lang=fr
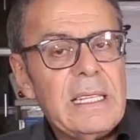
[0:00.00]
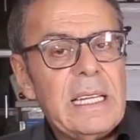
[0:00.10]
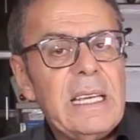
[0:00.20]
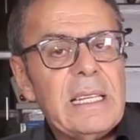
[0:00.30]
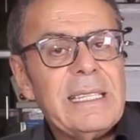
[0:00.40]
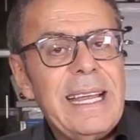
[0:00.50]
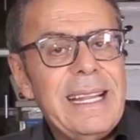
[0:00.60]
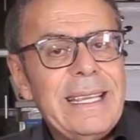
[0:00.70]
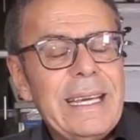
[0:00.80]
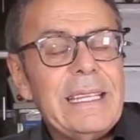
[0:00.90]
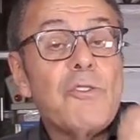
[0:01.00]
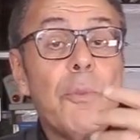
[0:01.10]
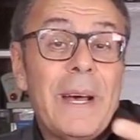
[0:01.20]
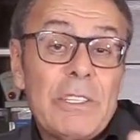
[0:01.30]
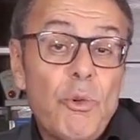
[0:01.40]
c'est-à-dire celles qui risquent
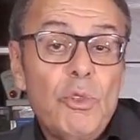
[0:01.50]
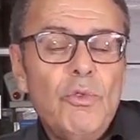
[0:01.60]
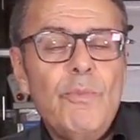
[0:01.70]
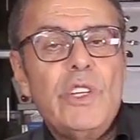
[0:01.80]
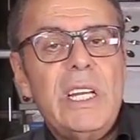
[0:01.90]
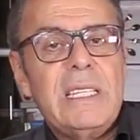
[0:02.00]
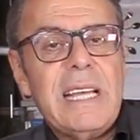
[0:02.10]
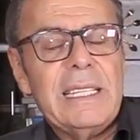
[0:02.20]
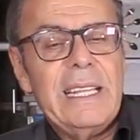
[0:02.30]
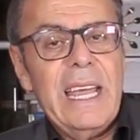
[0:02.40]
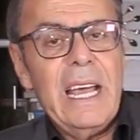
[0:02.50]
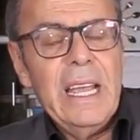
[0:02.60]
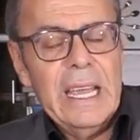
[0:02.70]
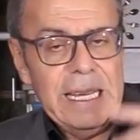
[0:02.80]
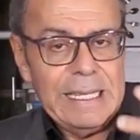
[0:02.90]
pas trop de nous boucher les artères
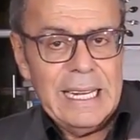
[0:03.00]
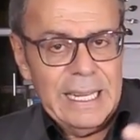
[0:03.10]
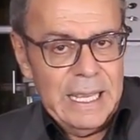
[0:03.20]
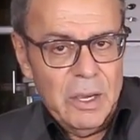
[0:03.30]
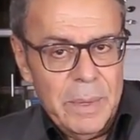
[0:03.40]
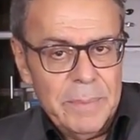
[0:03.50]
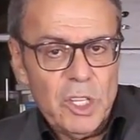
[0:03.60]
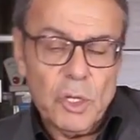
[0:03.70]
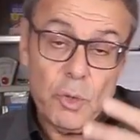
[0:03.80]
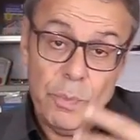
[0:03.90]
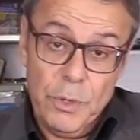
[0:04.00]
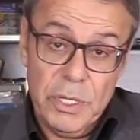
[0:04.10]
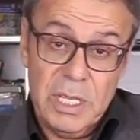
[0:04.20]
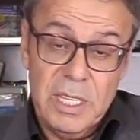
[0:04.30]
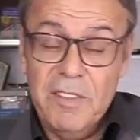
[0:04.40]
et celles qui en même temps sont
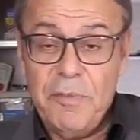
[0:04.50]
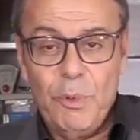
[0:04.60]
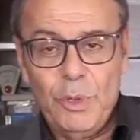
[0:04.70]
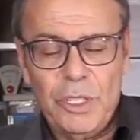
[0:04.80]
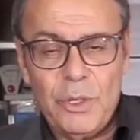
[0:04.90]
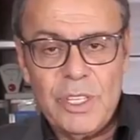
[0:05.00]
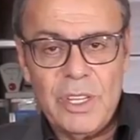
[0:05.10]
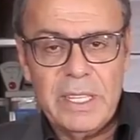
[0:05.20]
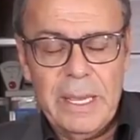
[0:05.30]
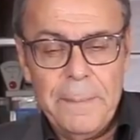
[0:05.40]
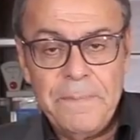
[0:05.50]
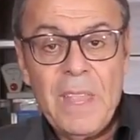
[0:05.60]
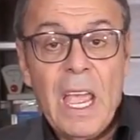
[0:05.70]
positives pour notre santé.